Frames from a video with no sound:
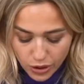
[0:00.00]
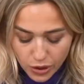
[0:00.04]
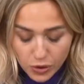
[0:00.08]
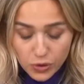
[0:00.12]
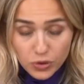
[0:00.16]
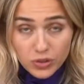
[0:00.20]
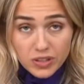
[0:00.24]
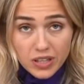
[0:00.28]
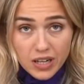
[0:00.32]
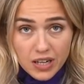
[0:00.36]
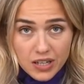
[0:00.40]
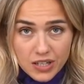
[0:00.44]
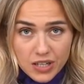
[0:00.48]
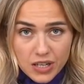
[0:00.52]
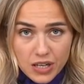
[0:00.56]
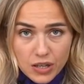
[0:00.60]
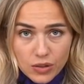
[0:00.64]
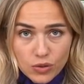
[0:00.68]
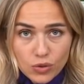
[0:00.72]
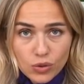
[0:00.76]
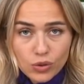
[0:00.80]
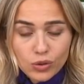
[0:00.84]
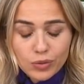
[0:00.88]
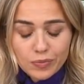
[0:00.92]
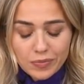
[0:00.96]
Oreo'yu tercih
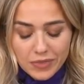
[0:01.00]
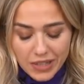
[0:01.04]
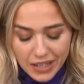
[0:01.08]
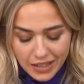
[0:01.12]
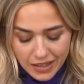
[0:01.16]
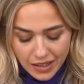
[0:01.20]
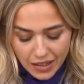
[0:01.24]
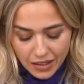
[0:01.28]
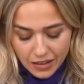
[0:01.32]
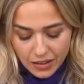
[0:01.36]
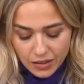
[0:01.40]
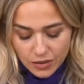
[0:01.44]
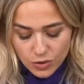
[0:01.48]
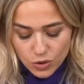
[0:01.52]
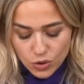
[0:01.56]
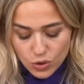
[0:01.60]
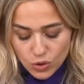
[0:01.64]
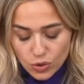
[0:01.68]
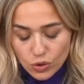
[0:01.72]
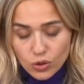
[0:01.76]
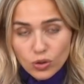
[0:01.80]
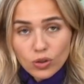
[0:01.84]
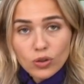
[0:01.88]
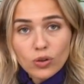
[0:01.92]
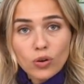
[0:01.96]
ediyorum. Neden?
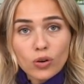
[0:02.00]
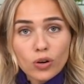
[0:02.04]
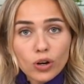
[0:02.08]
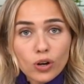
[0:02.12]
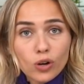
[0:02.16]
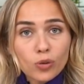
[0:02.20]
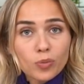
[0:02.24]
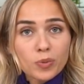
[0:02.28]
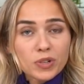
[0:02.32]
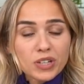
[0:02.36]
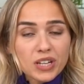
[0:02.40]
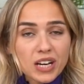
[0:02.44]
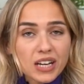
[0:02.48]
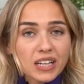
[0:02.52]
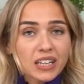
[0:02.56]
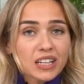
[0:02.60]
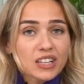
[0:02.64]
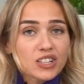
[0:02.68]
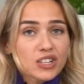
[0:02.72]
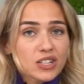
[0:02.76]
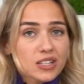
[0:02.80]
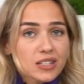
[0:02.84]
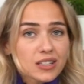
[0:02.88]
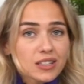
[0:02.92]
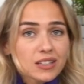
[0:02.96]
Çünkü Oreo
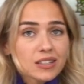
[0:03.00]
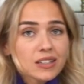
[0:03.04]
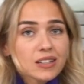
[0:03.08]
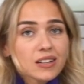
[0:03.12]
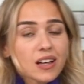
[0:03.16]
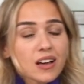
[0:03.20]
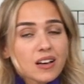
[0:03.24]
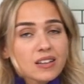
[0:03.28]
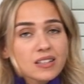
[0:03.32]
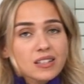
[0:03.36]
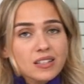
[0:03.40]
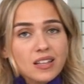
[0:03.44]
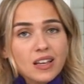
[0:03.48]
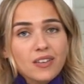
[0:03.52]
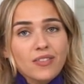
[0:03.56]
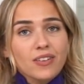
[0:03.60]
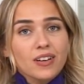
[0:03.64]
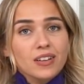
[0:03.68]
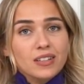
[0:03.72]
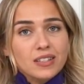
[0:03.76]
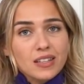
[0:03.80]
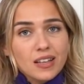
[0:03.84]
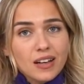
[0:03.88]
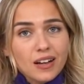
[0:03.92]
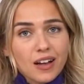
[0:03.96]
pişerken çıtırlığını asla ve
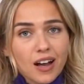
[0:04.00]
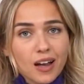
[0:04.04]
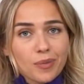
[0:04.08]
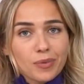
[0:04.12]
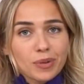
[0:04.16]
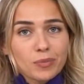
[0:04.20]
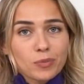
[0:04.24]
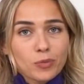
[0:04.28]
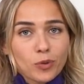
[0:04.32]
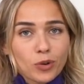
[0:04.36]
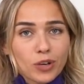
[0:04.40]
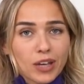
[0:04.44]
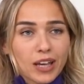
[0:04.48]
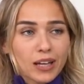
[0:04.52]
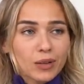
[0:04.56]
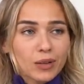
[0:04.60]
asla kaybetmiyor.